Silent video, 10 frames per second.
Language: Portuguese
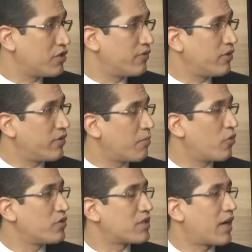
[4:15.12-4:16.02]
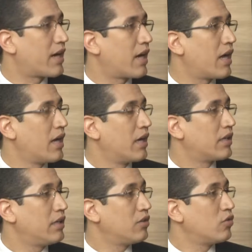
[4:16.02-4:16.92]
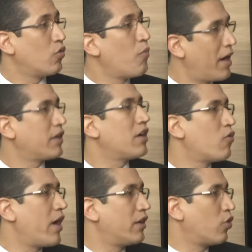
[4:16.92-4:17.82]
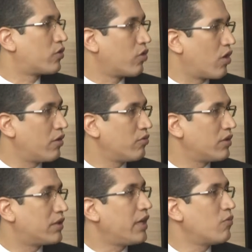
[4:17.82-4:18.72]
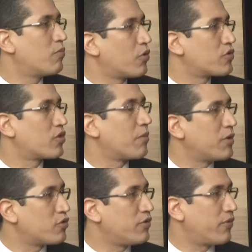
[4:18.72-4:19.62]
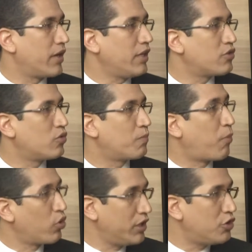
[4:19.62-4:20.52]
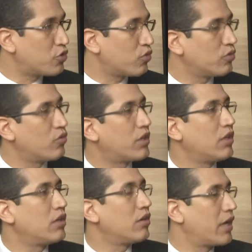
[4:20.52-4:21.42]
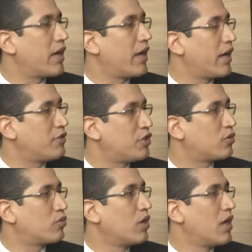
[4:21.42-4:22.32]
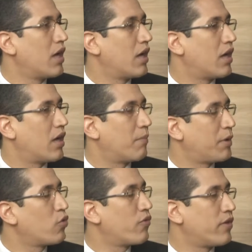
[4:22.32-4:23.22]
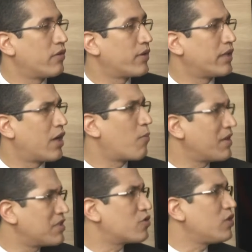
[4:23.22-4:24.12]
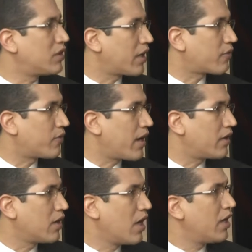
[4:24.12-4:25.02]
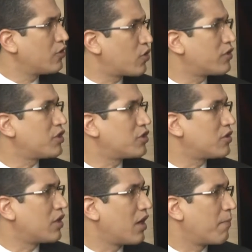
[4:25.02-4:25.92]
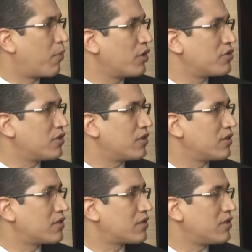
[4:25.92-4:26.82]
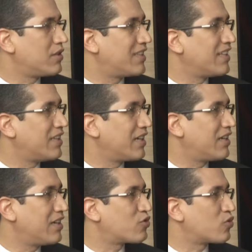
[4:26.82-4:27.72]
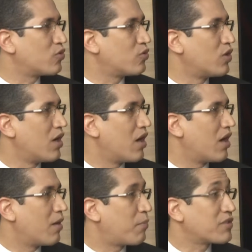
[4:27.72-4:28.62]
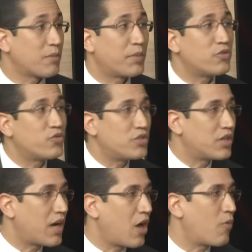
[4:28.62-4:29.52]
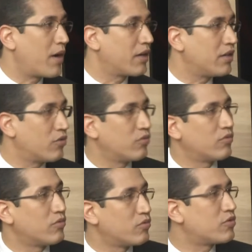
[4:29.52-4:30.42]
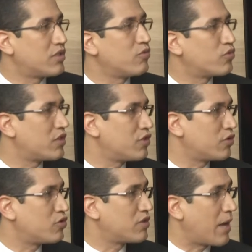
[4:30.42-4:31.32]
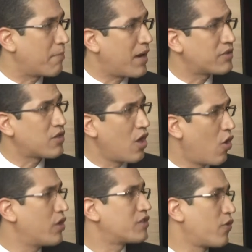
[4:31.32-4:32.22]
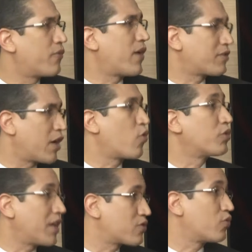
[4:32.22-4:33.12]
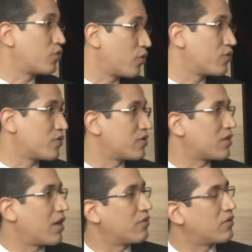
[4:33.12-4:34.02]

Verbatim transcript: que a gente vive, é bom destacar que o Maranhão é notório, tem um posicionamento diferente político do que é, é dito ah, pelo governo federal. Mas isso interfere? Isso a gente pode eh, entender que isso ah, possa prejudicar o Maranhão no, no, sentido de repasse? Não, Ou isso não, é um fato absoluta... que acontece com todos? Não,